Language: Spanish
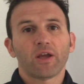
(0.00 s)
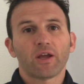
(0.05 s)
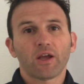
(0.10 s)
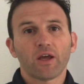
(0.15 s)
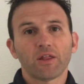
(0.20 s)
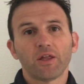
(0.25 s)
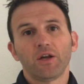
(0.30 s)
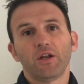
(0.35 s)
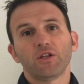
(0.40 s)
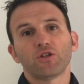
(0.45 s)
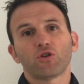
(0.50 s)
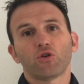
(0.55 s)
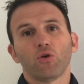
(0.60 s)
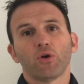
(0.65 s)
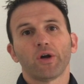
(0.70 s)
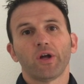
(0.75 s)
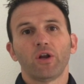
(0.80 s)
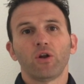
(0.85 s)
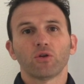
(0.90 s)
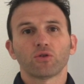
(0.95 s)
hay que hacer es
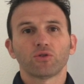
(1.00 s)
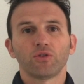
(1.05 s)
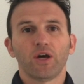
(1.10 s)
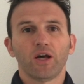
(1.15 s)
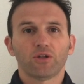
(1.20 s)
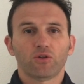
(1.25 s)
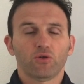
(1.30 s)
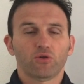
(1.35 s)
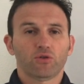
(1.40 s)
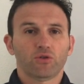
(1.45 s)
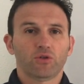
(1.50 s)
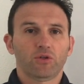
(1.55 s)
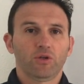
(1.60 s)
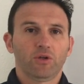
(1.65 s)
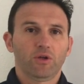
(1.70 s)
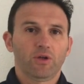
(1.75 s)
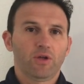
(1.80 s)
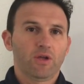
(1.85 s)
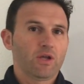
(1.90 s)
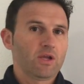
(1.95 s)
coger los datos.
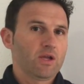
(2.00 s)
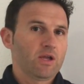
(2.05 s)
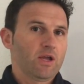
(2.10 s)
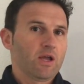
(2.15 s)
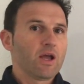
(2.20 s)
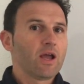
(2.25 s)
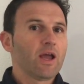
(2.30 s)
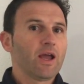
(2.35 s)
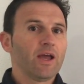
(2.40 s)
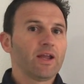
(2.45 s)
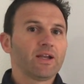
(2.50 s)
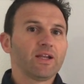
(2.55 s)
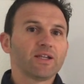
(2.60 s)
En